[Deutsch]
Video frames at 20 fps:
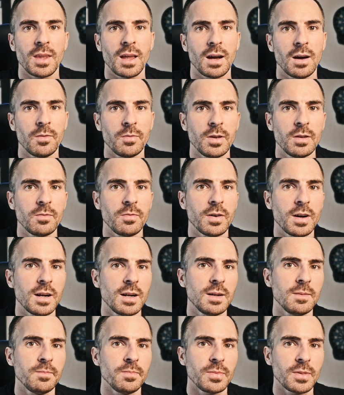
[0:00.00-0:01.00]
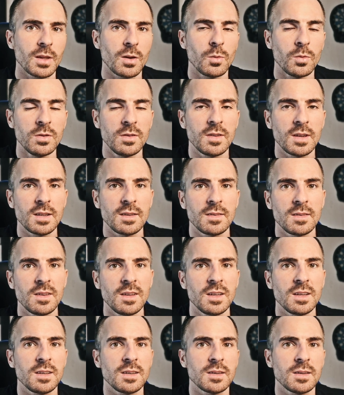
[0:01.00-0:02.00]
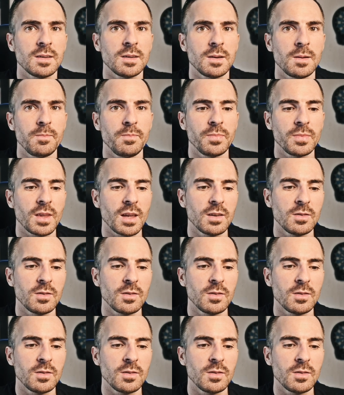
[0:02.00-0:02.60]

Auf jeden Fall grundsätzlich ähm,